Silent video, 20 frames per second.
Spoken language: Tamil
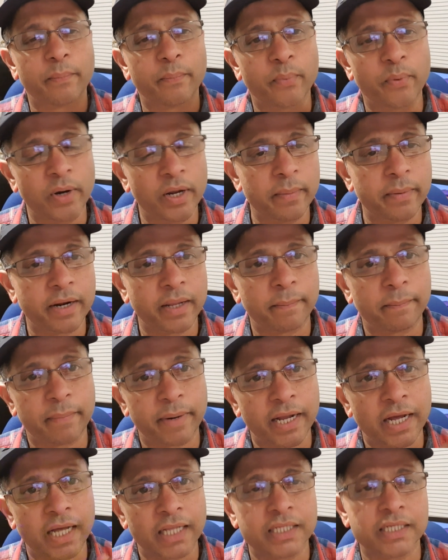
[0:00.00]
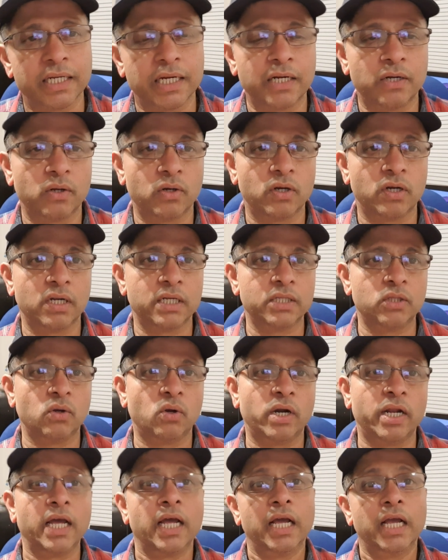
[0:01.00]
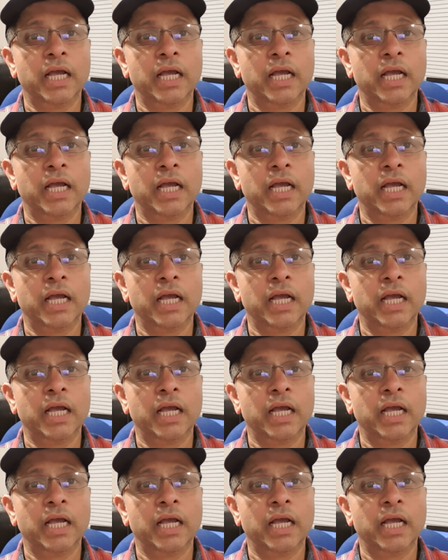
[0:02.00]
பிடிபடப்படாது என்ற இதோட